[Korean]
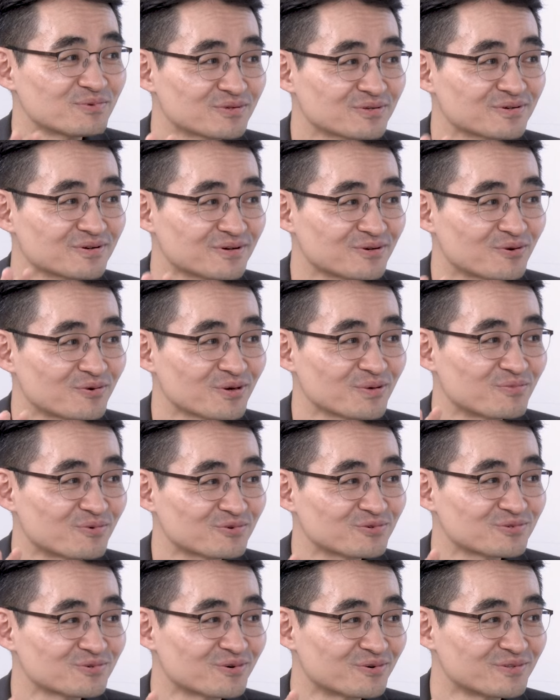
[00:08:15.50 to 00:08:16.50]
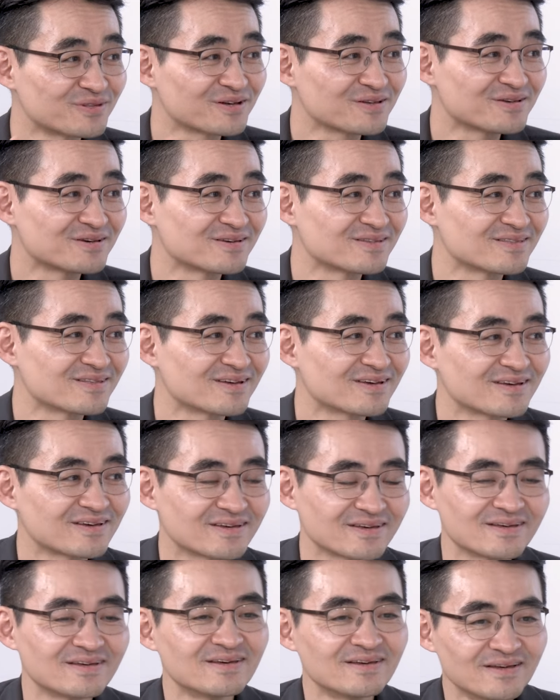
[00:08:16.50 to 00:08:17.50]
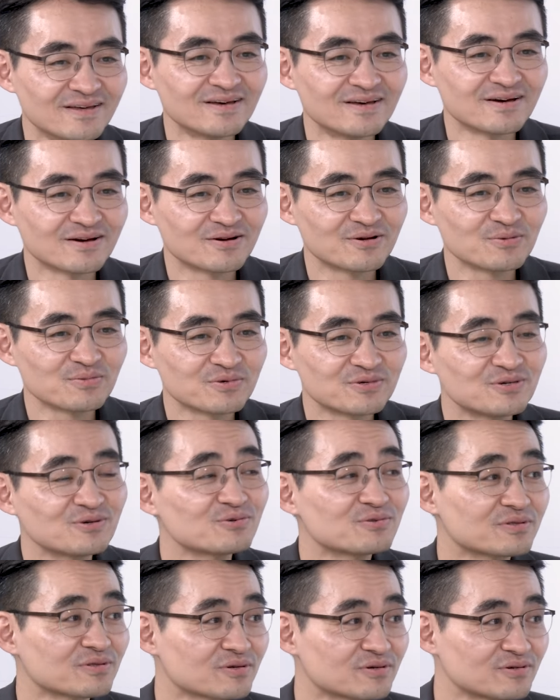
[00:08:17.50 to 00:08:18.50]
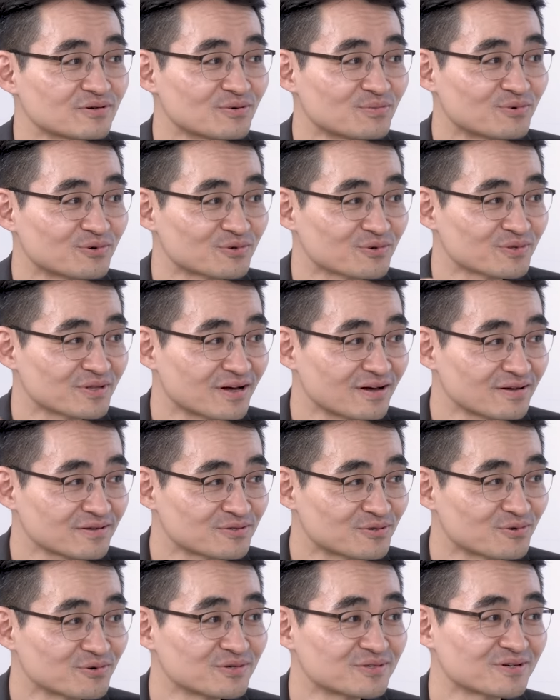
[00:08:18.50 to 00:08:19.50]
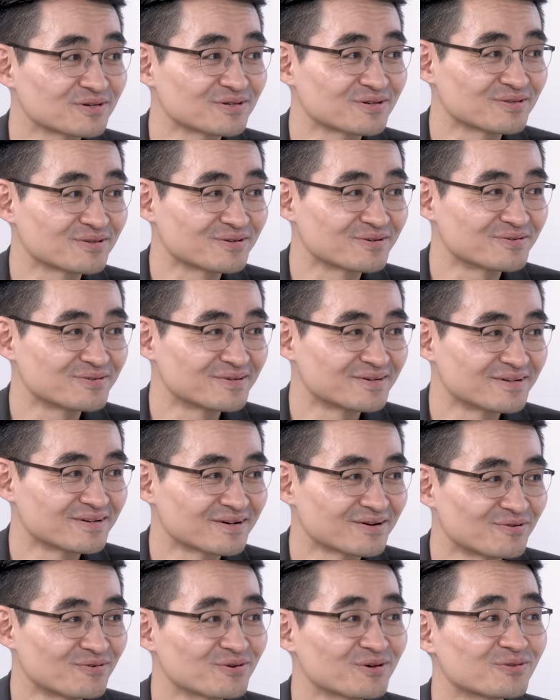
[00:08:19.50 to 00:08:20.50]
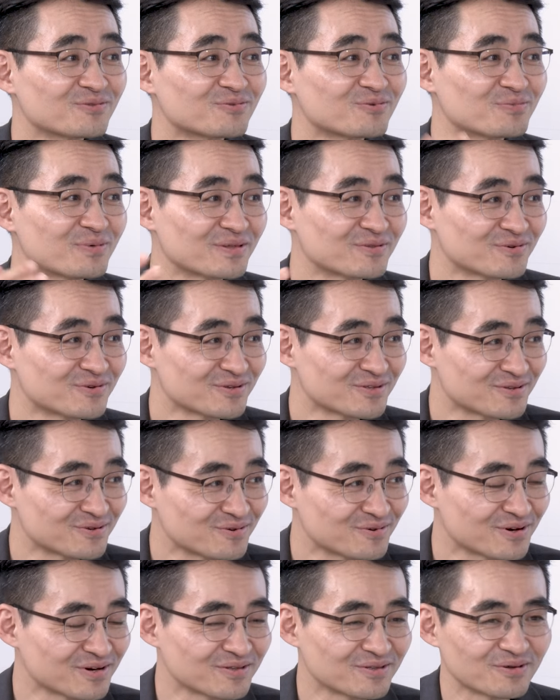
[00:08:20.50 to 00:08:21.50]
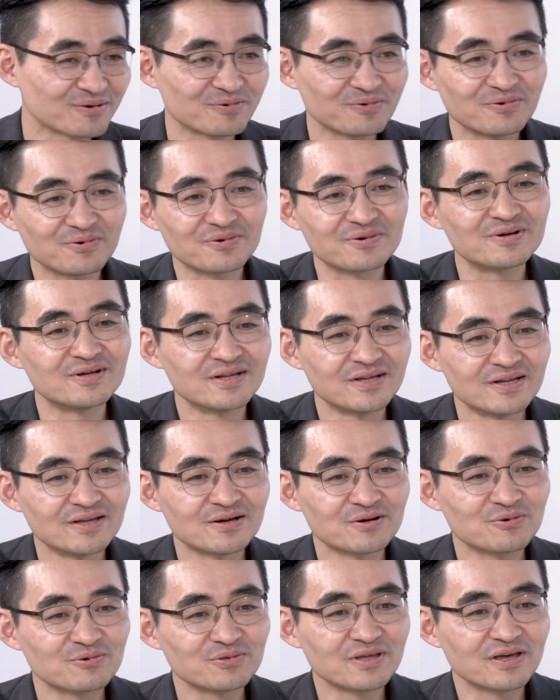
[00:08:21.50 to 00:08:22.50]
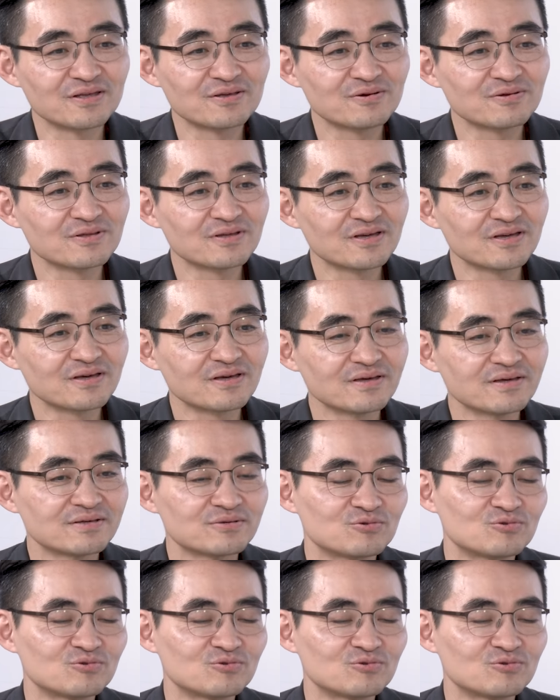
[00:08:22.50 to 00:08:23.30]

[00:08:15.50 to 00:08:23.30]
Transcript: 머스크가 여기에 목숨 건다는 얘기인데, 그럼 그거 뭐죠? 다 전기차잖아요. 네. 거기에 또 배터리 들어가야 되고, 그 내년에